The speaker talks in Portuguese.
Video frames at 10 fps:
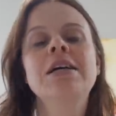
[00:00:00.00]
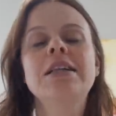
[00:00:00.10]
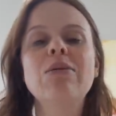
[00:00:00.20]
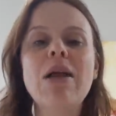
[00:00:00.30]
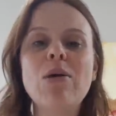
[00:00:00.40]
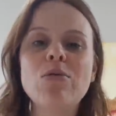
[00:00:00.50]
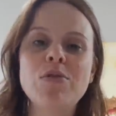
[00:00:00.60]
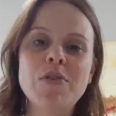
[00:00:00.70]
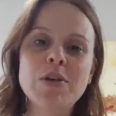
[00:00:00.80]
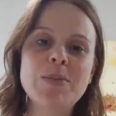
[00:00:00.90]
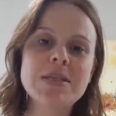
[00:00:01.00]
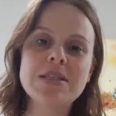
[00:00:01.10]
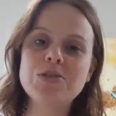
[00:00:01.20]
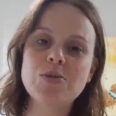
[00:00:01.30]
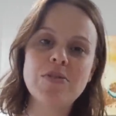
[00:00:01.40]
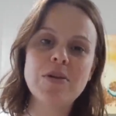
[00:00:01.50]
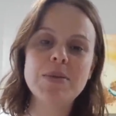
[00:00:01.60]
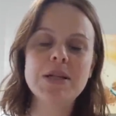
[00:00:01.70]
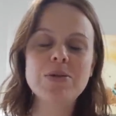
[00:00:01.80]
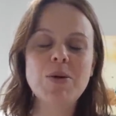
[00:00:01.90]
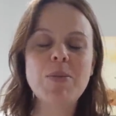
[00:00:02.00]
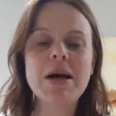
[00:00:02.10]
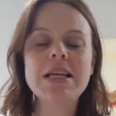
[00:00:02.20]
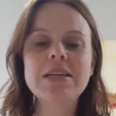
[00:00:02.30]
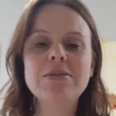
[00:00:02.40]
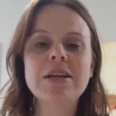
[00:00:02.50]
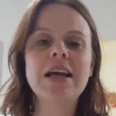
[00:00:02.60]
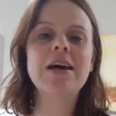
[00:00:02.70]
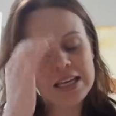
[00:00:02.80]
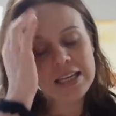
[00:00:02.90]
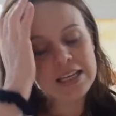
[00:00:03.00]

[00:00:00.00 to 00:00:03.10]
estão lá convivendo bastante com a família do meu marido, né?